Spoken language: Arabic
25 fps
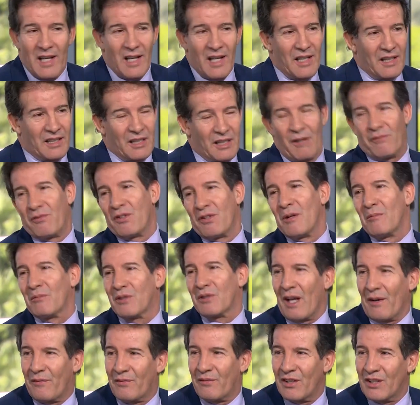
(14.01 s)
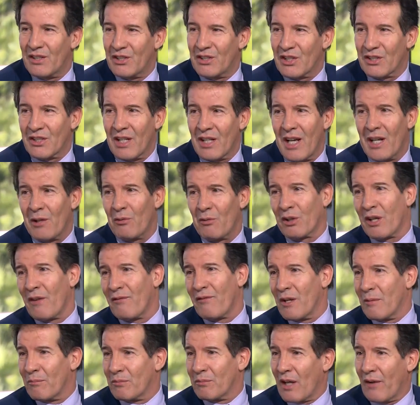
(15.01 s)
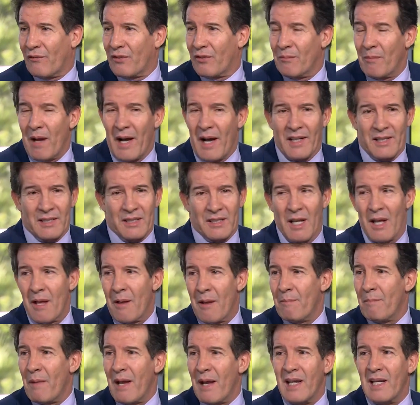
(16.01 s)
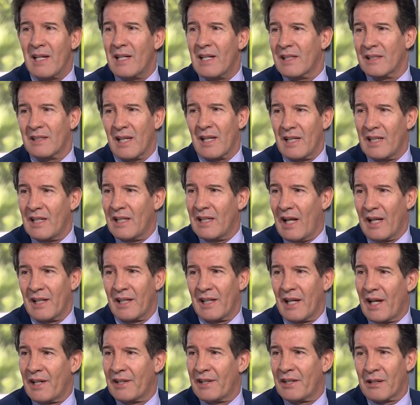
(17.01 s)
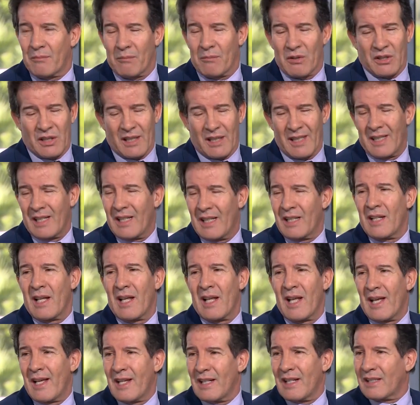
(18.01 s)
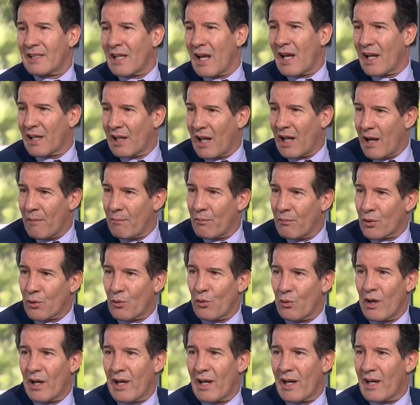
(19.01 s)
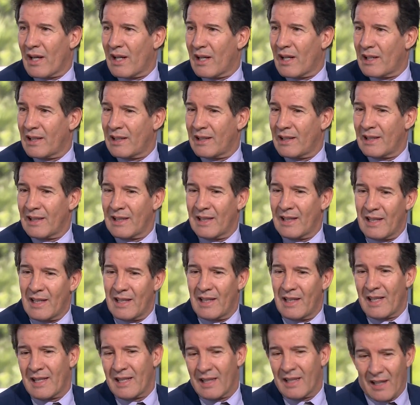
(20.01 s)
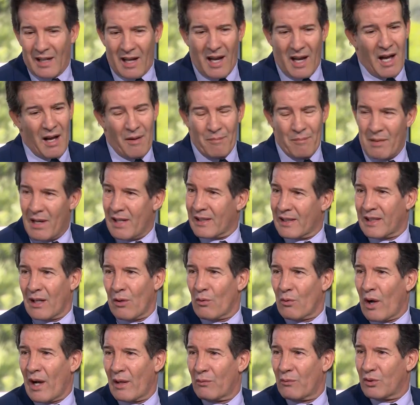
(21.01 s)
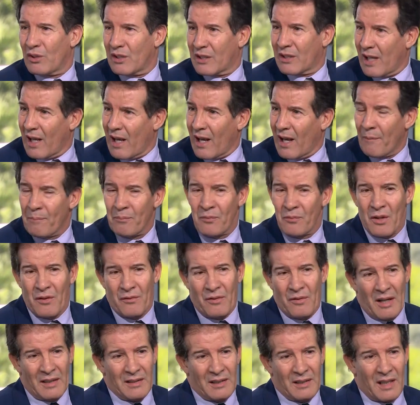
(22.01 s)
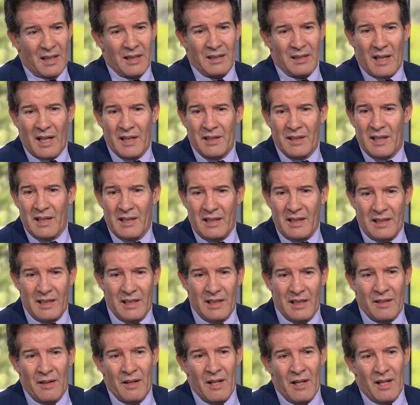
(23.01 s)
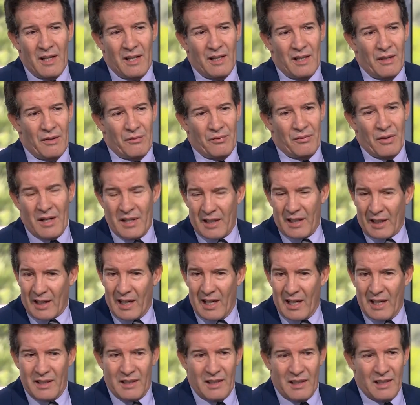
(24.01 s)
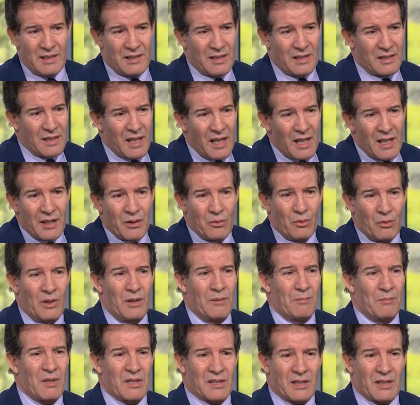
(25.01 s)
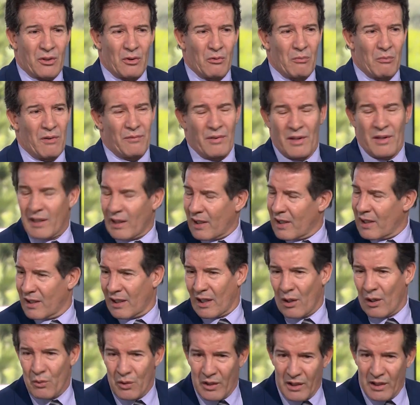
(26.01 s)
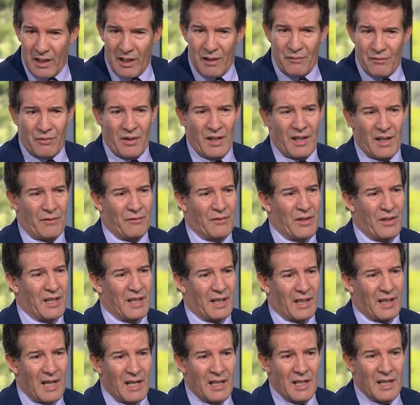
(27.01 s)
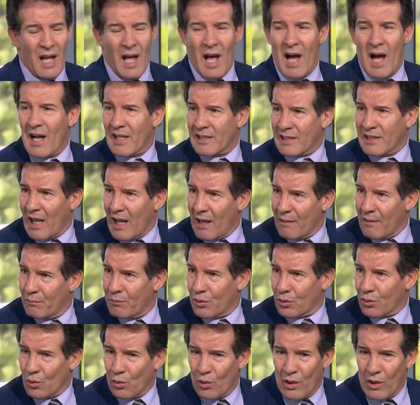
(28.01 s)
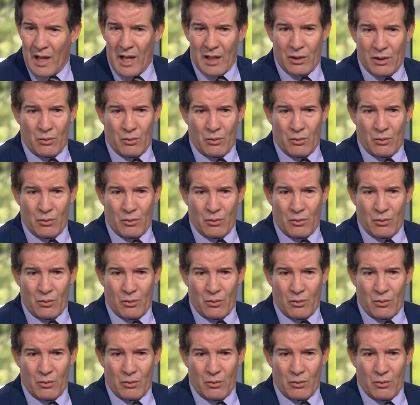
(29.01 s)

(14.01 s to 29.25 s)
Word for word: كيف يمدح في الجزائر وكيف يمدح في محرز ما إلا دليل على أن المصريين انتهى الأمر والذي راح مات وانتهى خلاص أعتقد أن الحين آه، فريقين الجزائر والمصر هما فريقين قويين فريقين أصحاب بطولات